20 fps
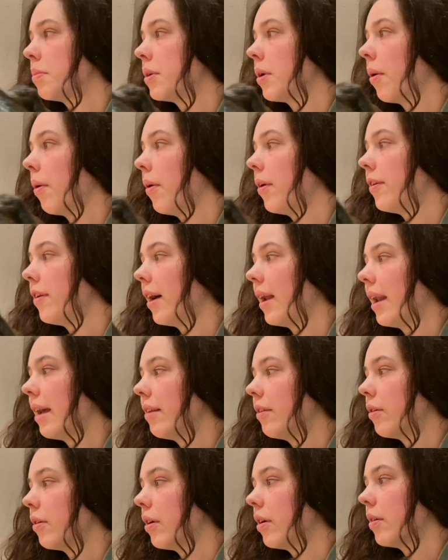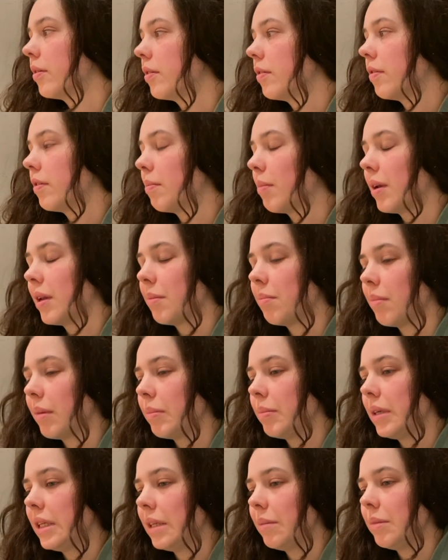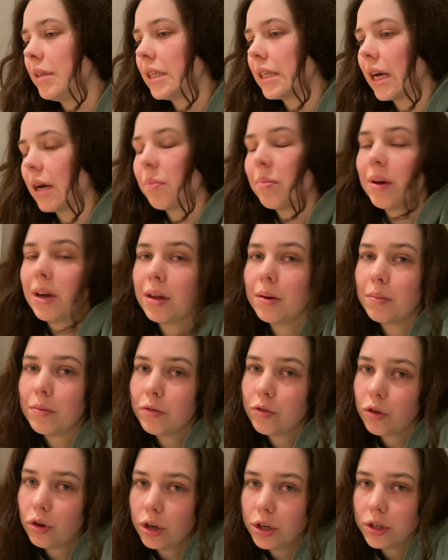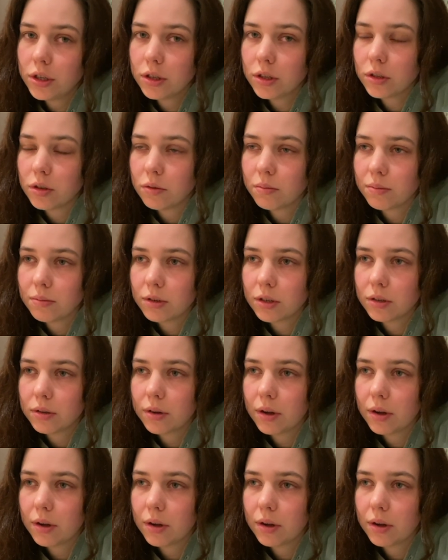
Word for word: bin auch heute allein zu Hause, weil meine Mami nämlich gerade bei einem Freund ist und